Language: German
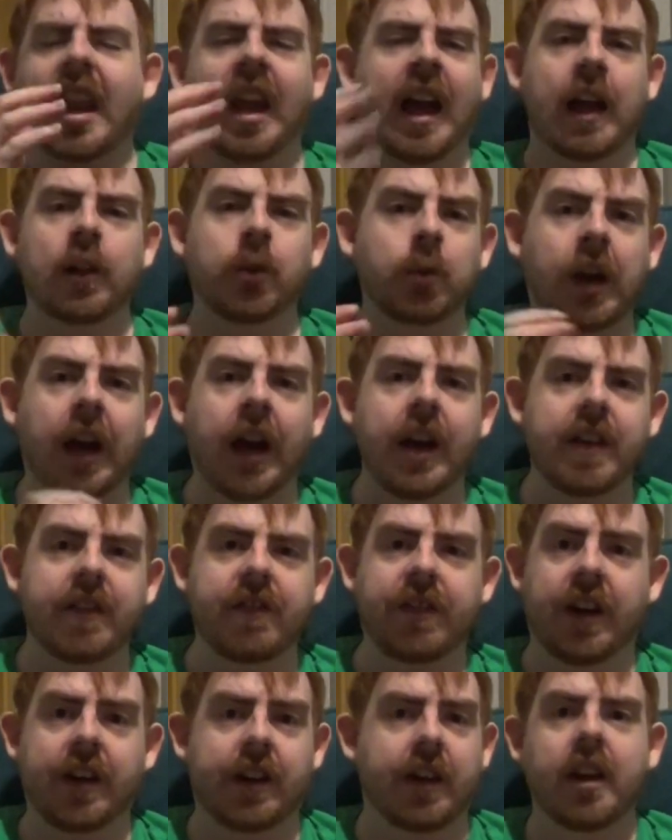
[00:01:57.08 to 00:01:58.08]
also keine
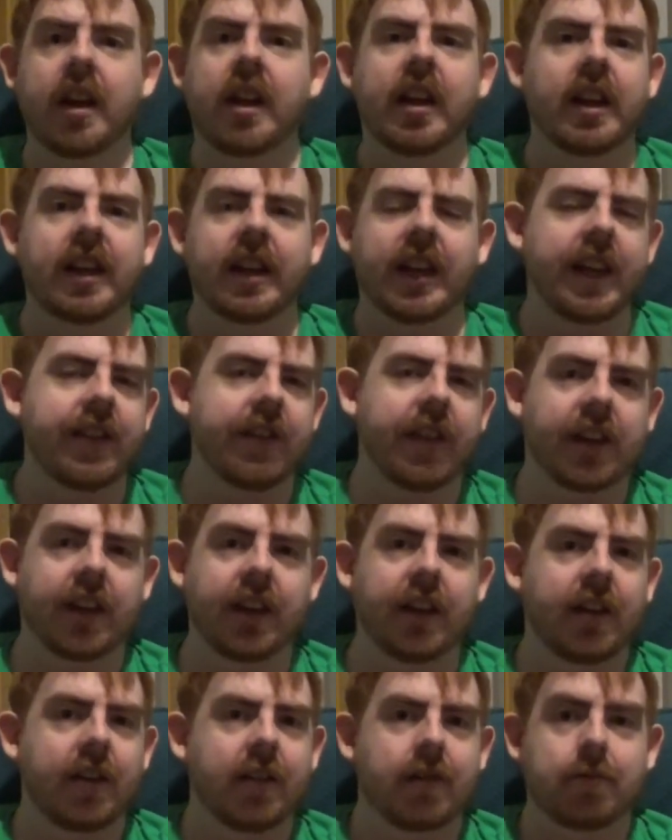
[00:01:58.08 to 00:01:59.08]
Wachen,
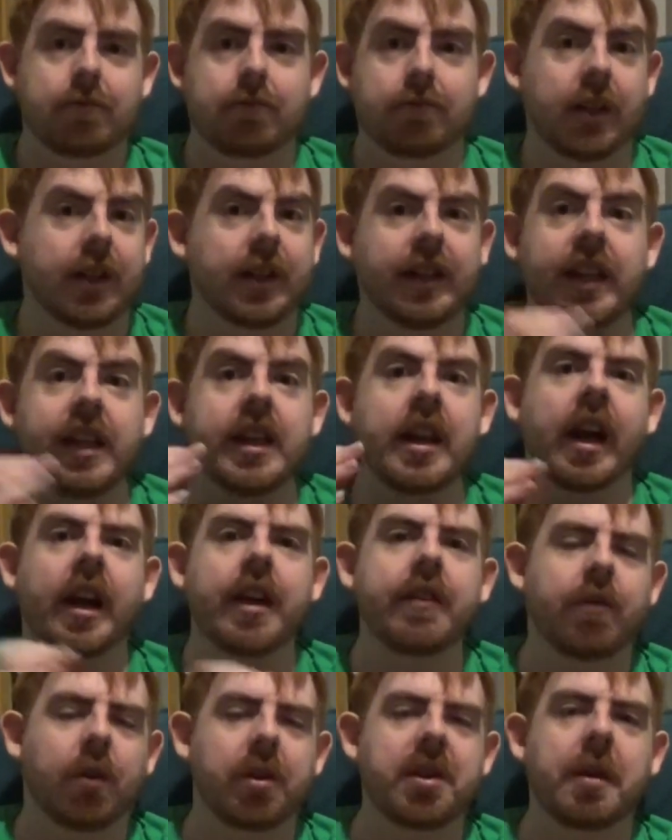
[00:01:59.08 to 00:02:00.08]
irgendwelche
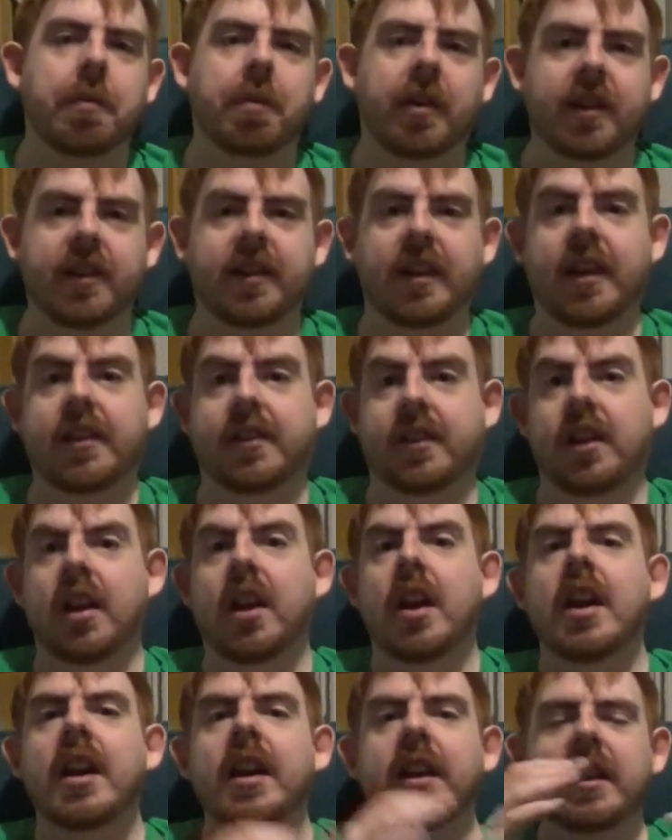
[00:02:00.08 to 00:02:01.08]
Dienerin von der Prinzessin,
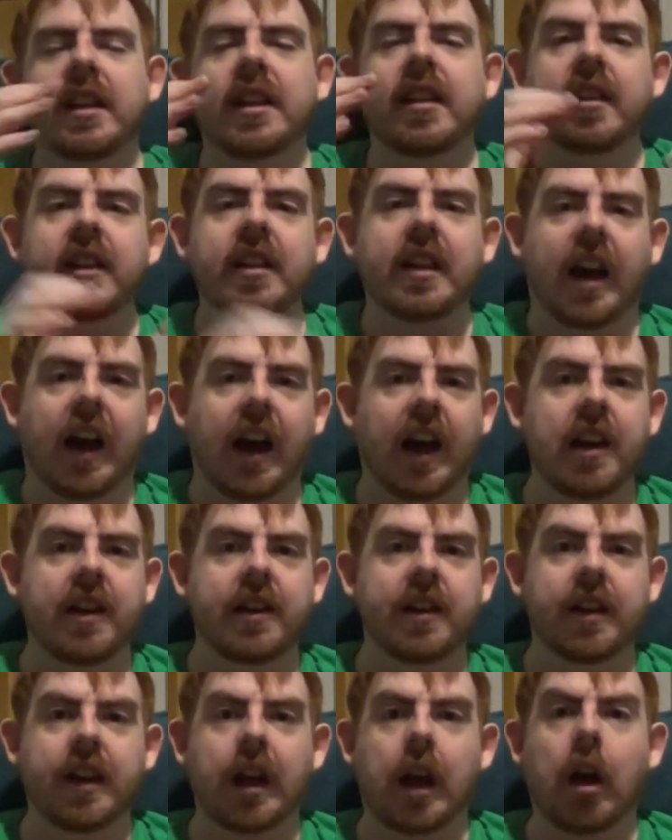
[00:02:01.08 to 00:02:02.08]
die sind alle
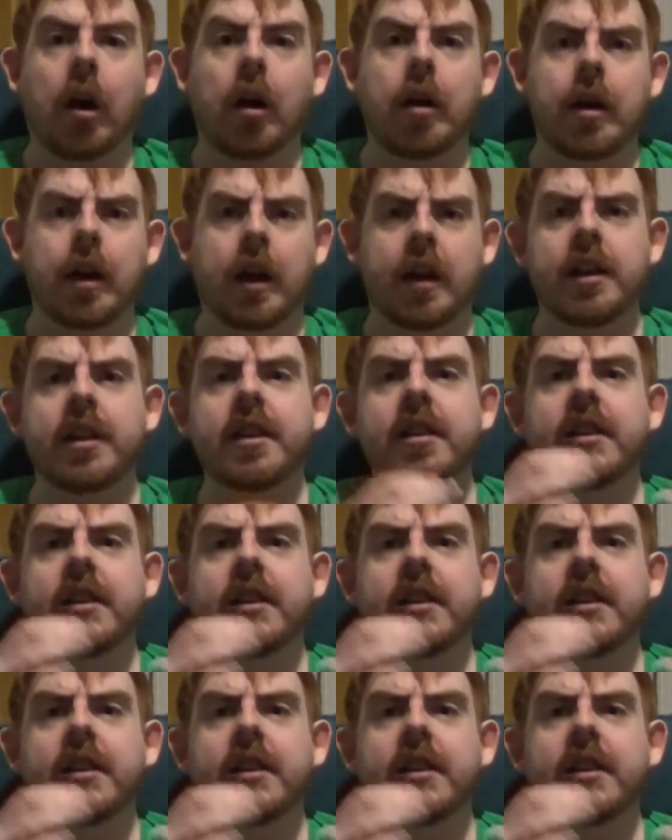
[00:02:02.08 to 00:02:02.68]
in, in